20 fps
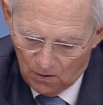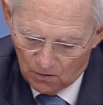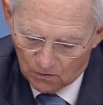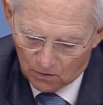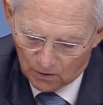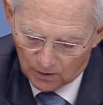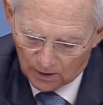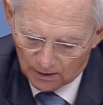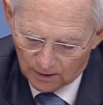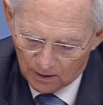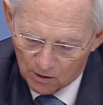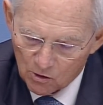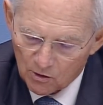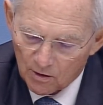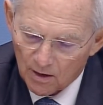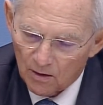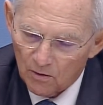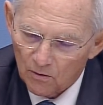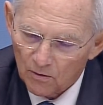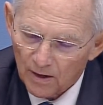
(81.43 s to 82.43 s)
sondern die
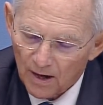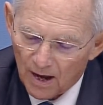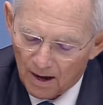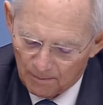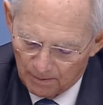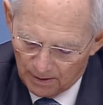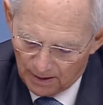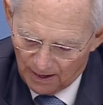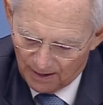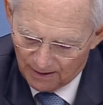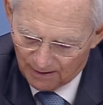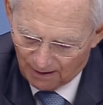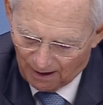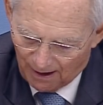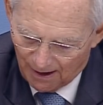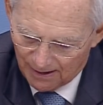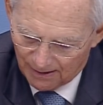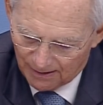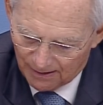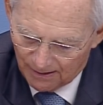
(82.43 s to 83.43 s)
Stellungnahmen
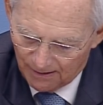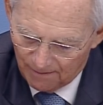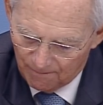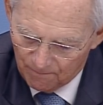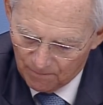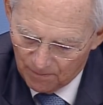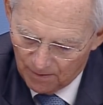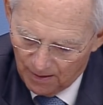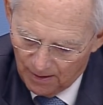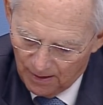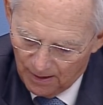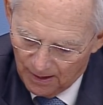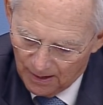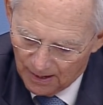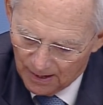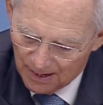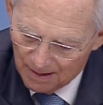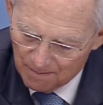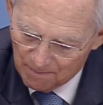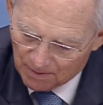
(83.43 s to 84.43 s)
enthalten
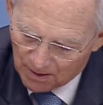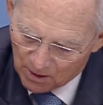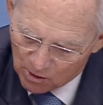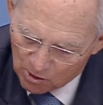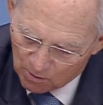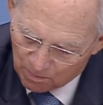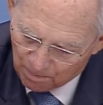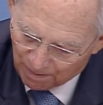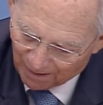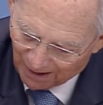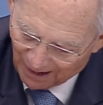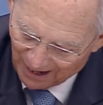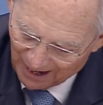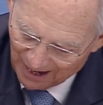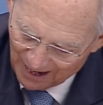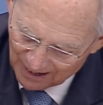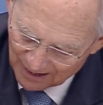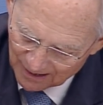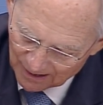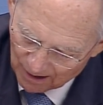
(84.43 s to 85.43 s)
im
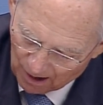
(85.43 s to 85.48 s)
Gespräch